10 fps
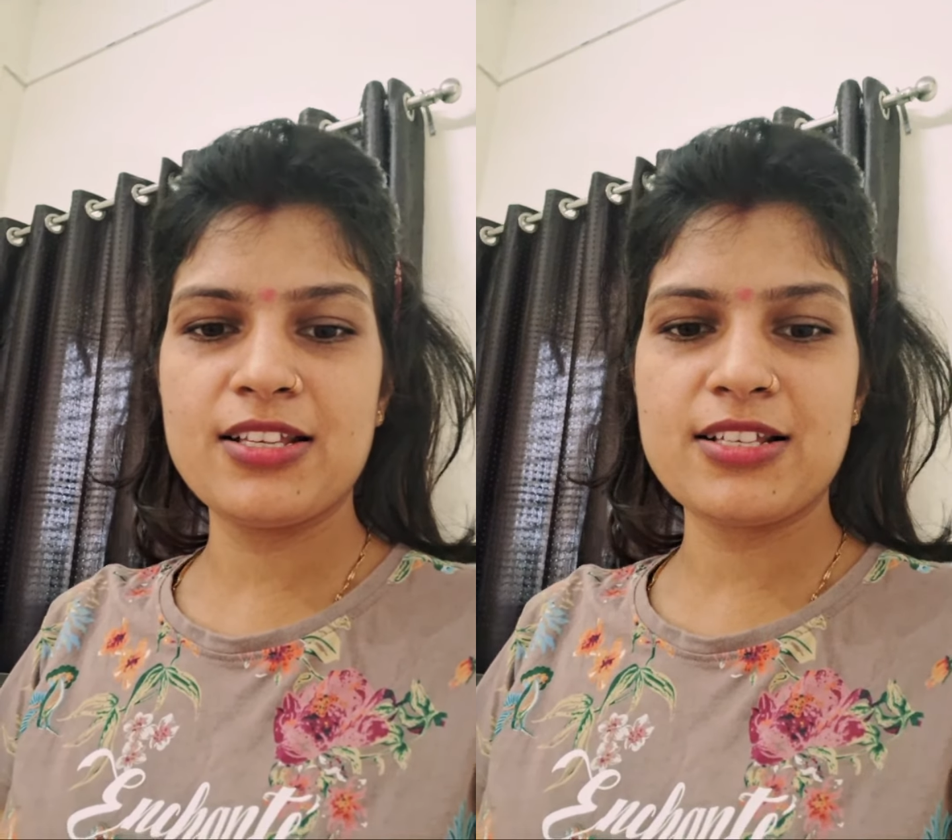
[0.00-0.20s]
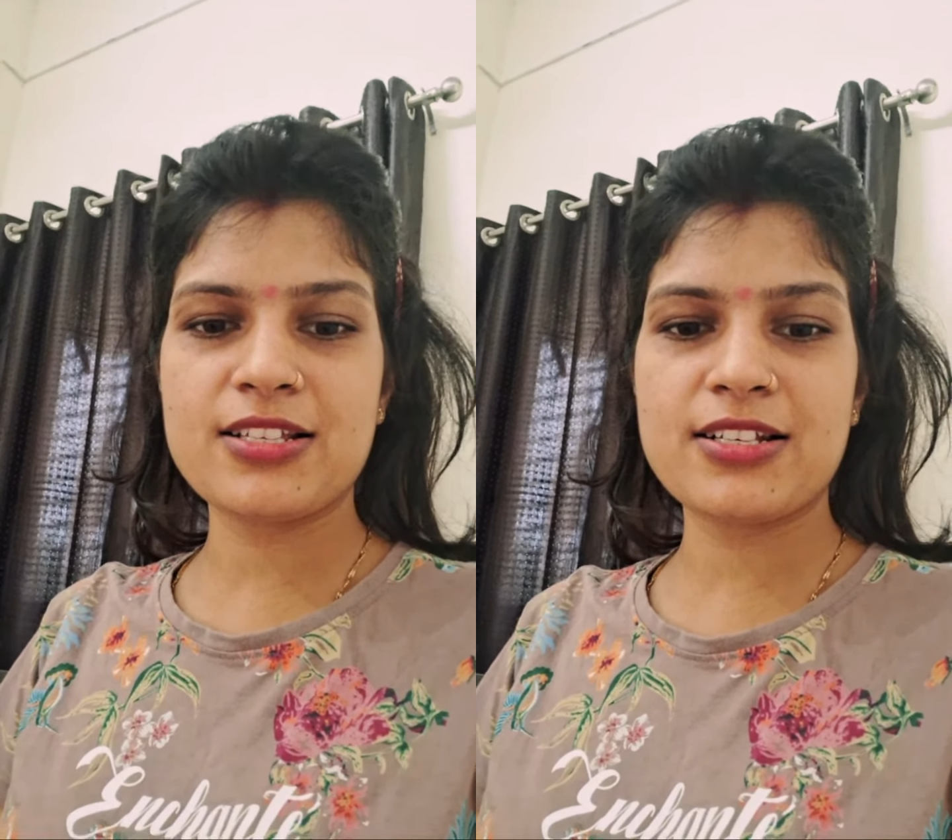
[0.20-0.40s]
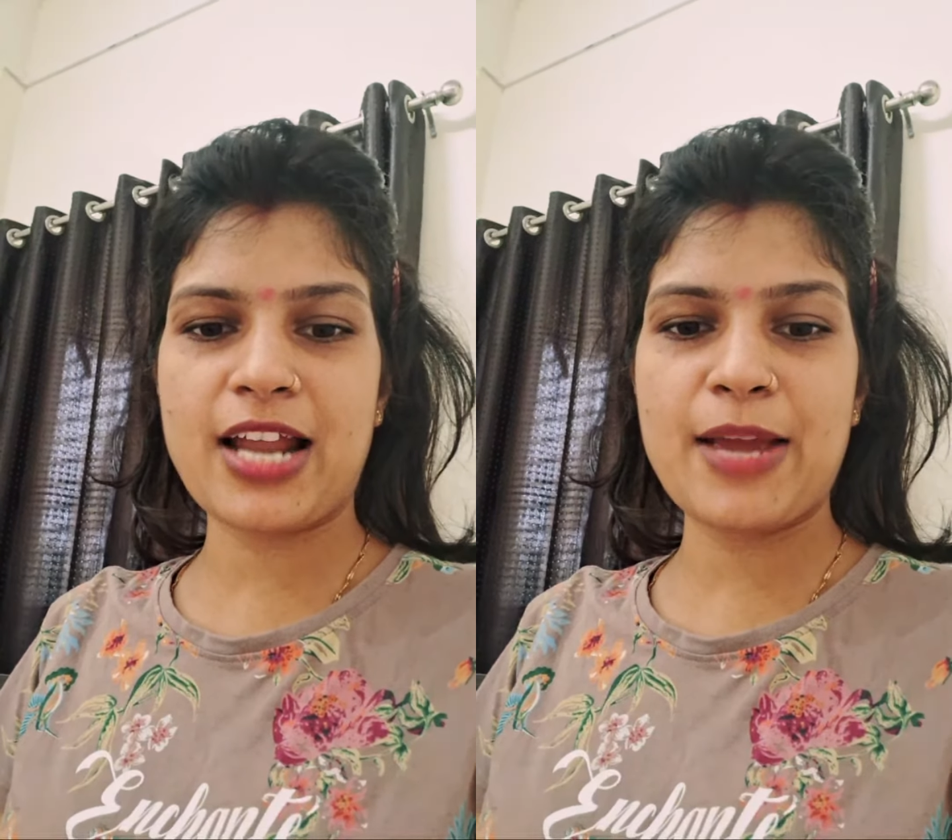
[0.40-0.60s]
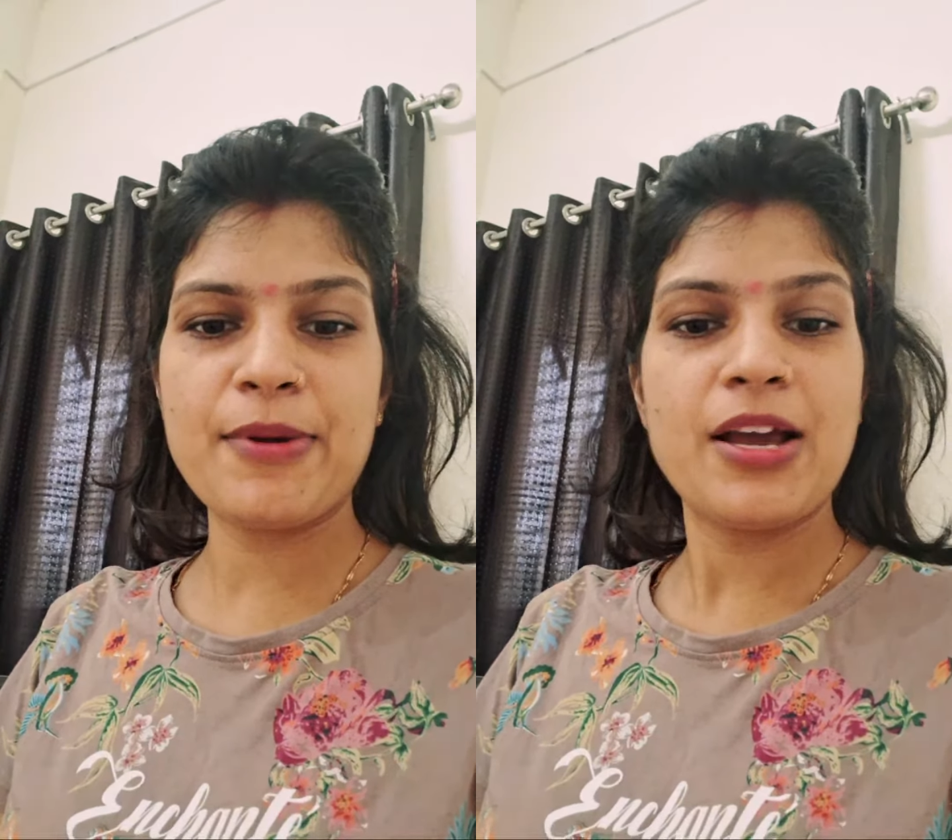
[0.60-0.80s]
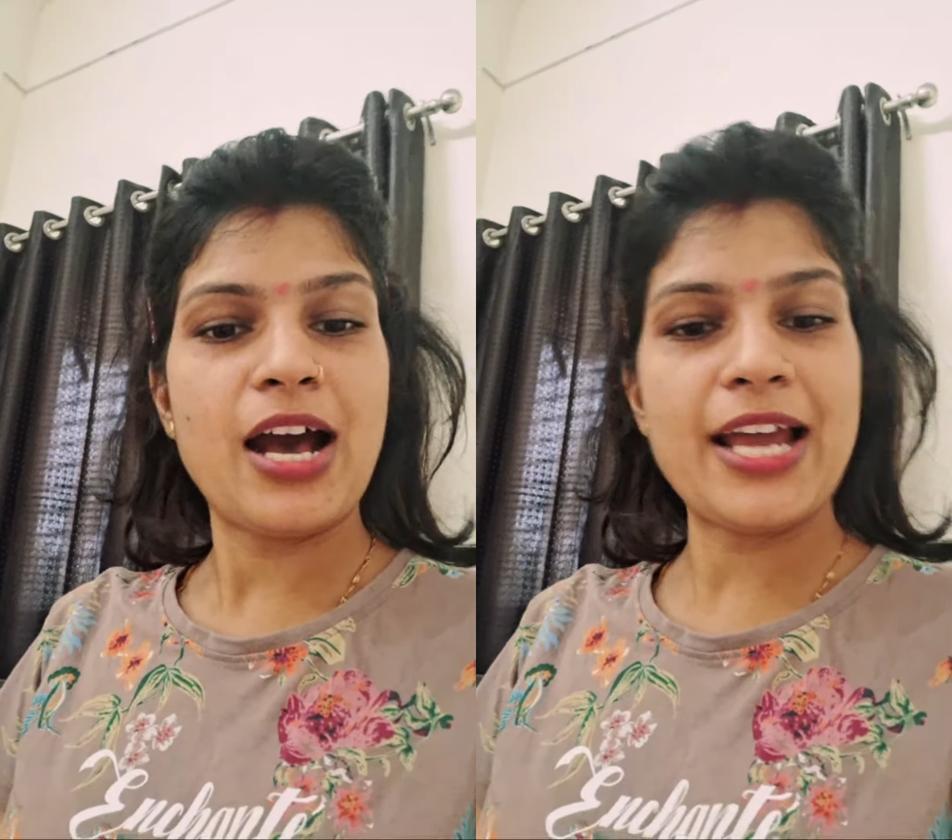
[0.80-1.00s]
सब्सक्राइब
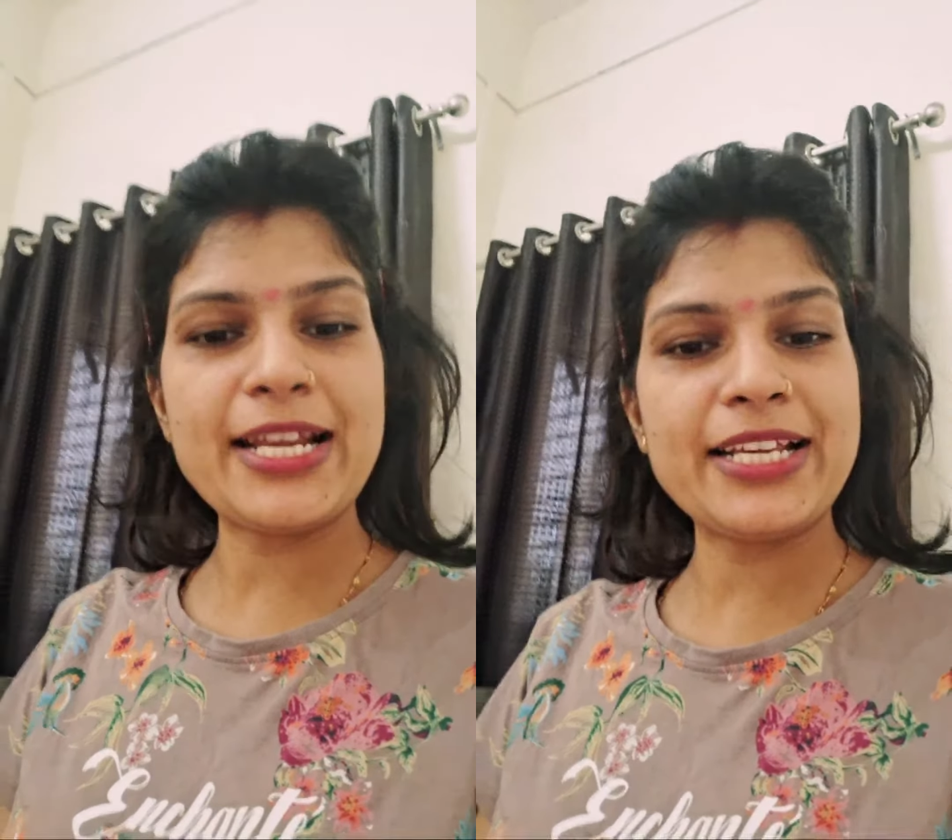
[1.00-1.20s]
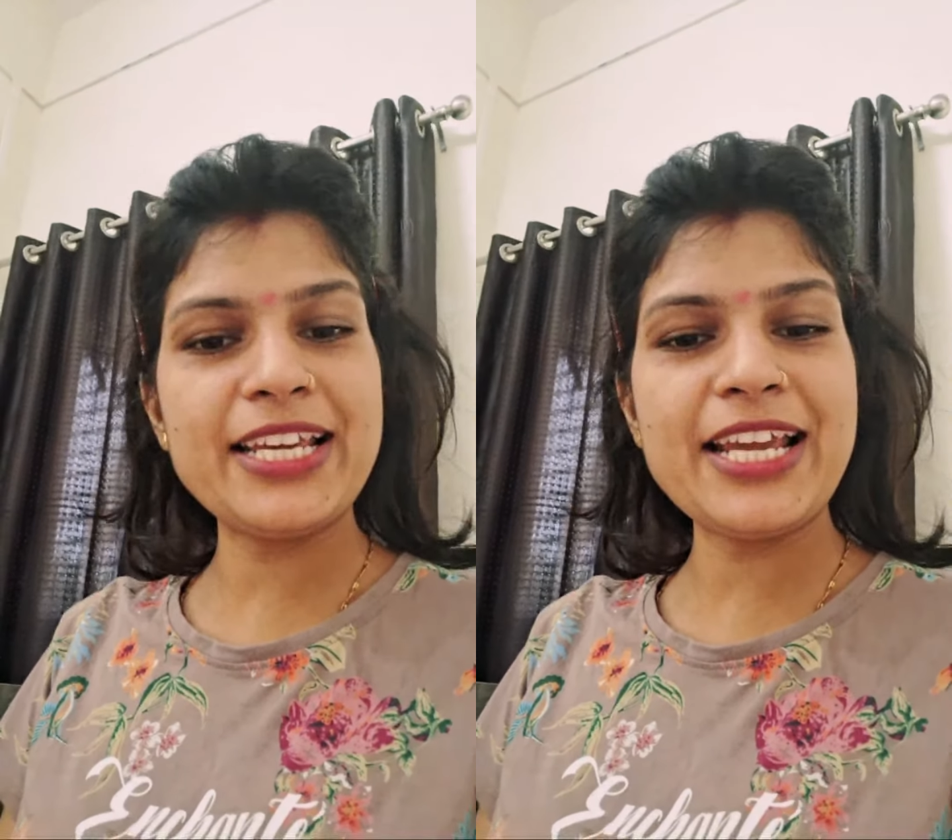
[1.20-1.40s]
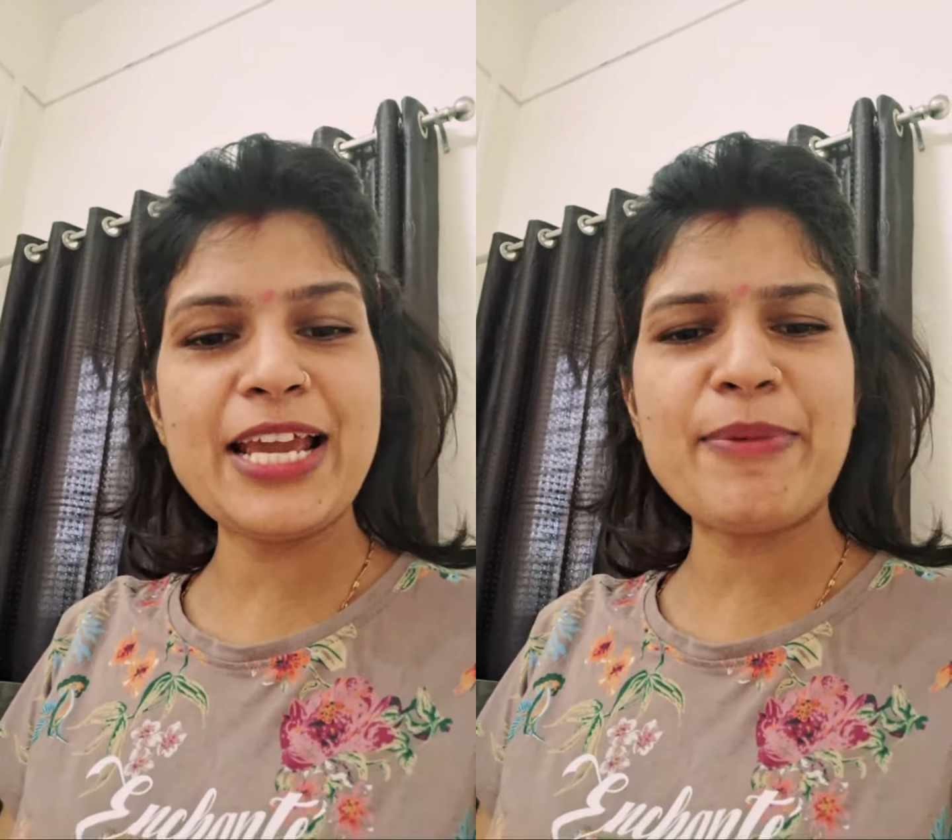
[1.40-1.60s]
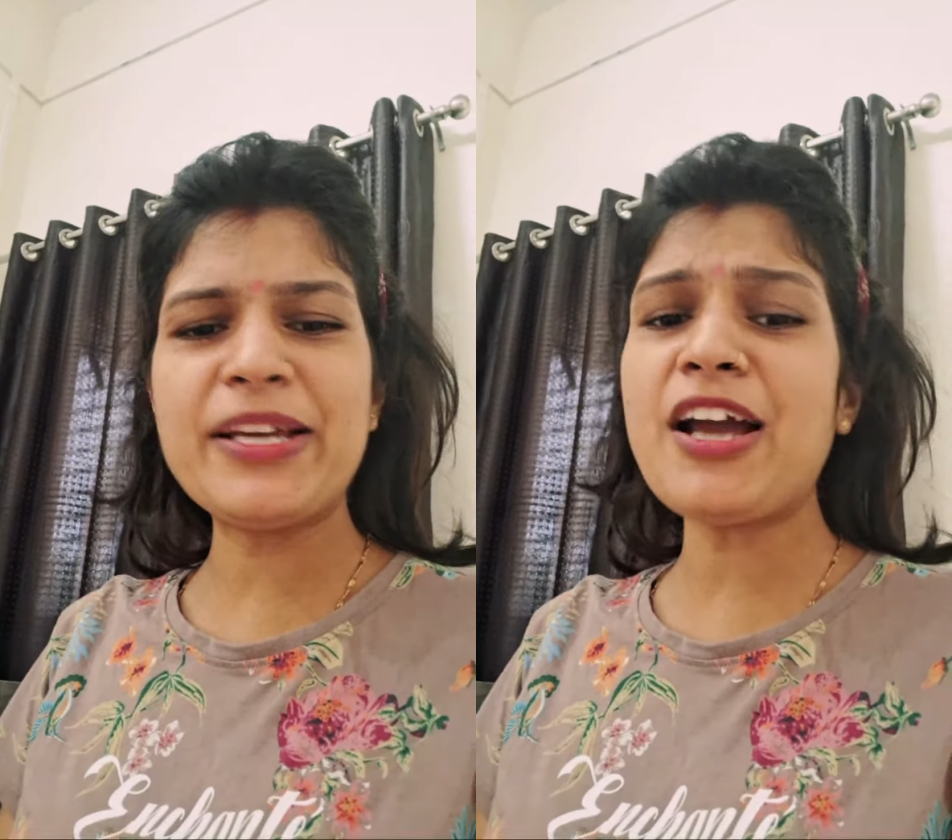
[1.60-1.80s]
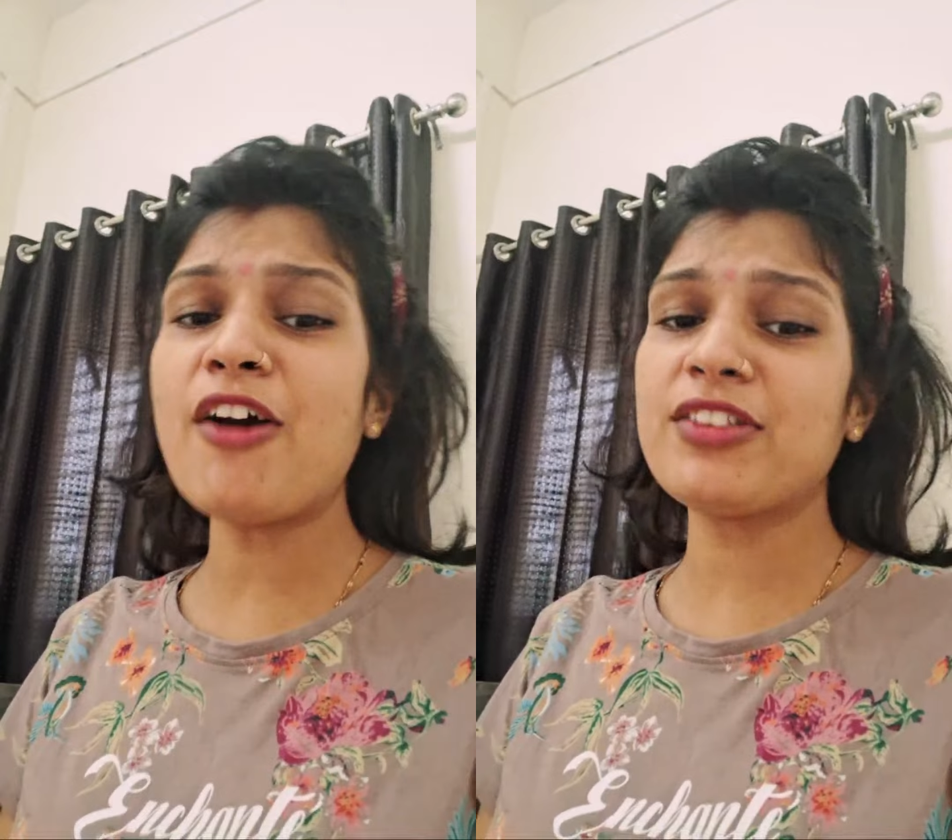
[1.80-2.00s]
अरे किए
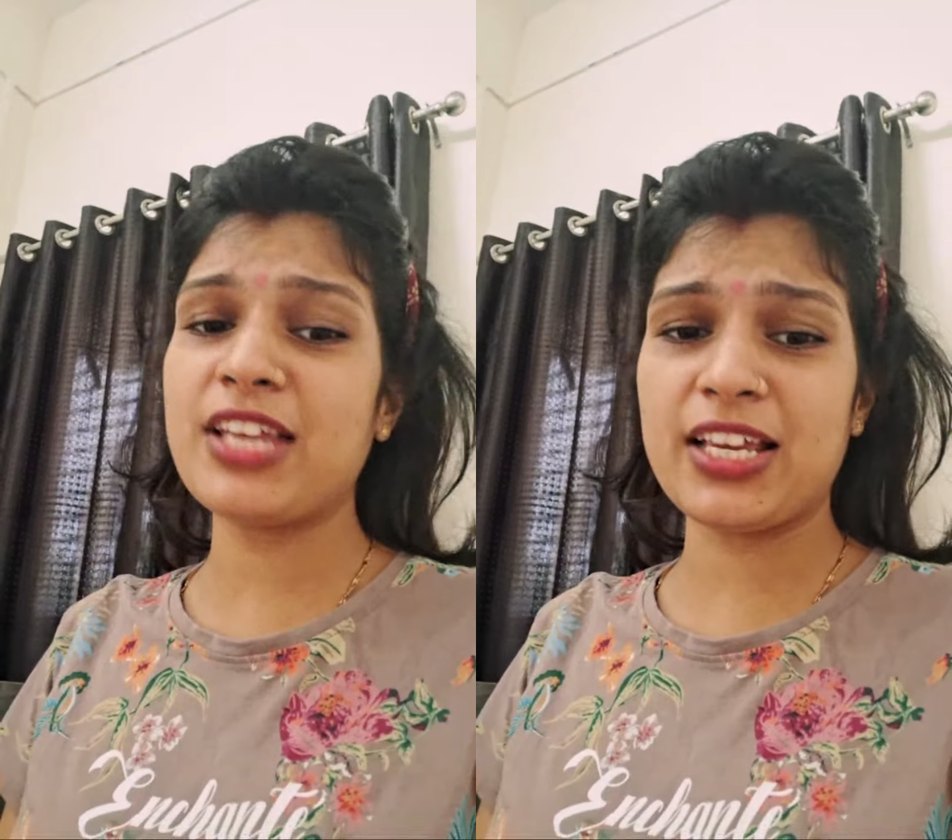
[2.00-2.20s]
भैया और